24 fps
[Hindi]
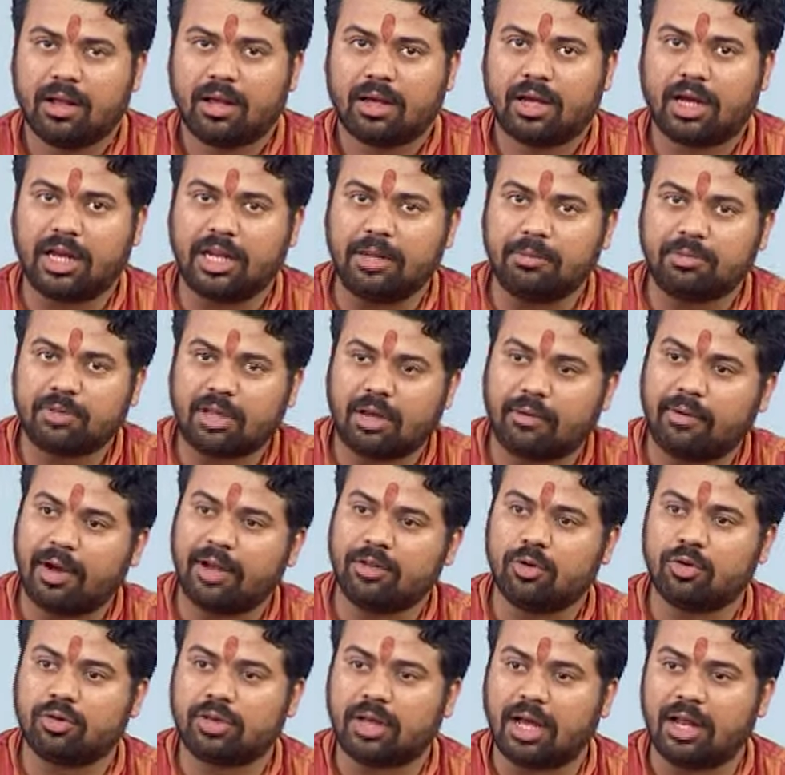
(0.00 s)
करीब सवा
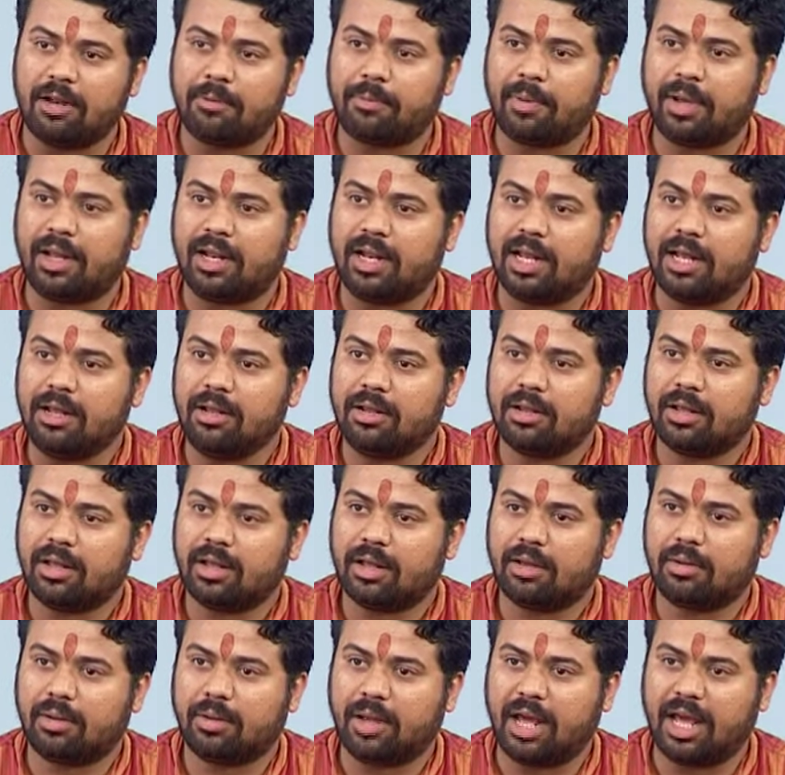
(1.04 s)
दो साल पहले
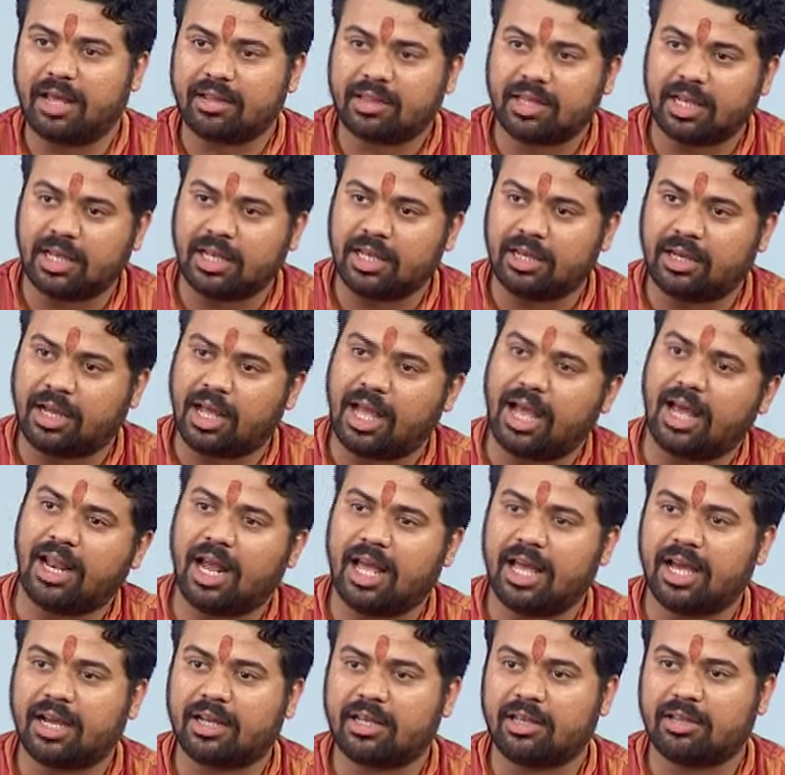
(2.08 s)
ऐसे ही ख्याल
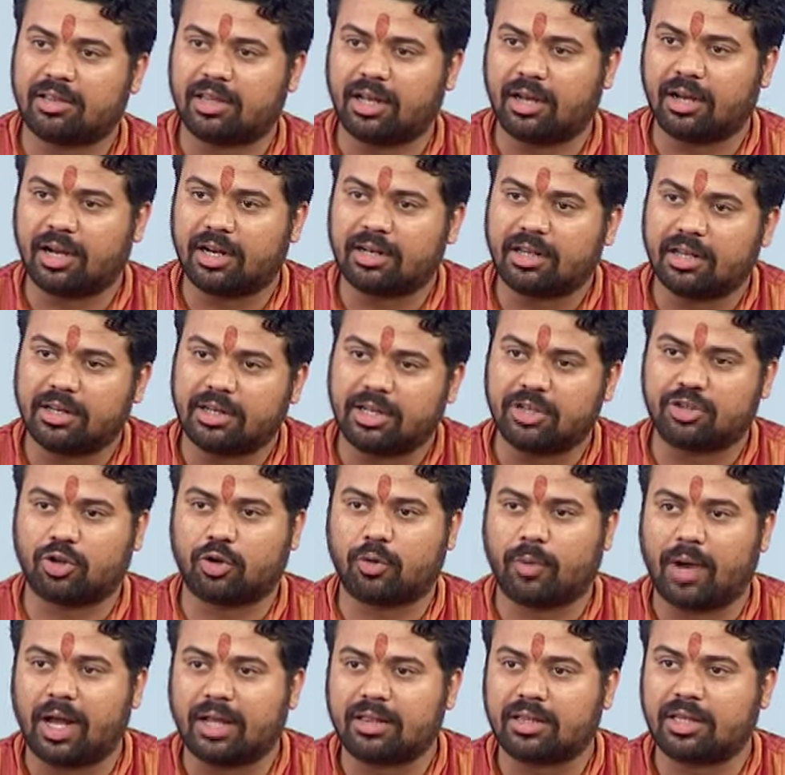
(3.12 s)
आया कि संगठन की
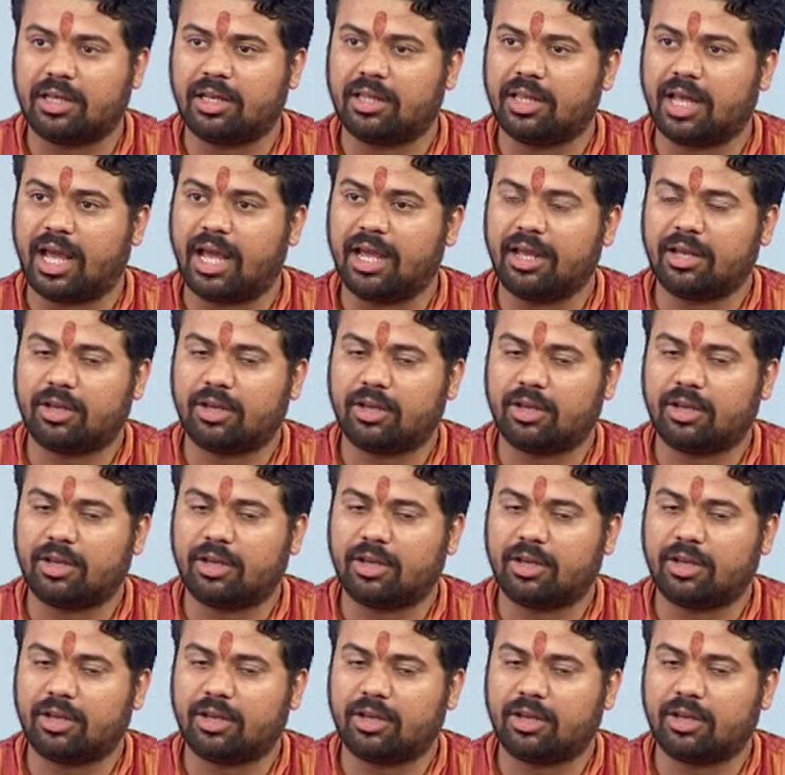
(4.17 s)
शुरुआत की जाए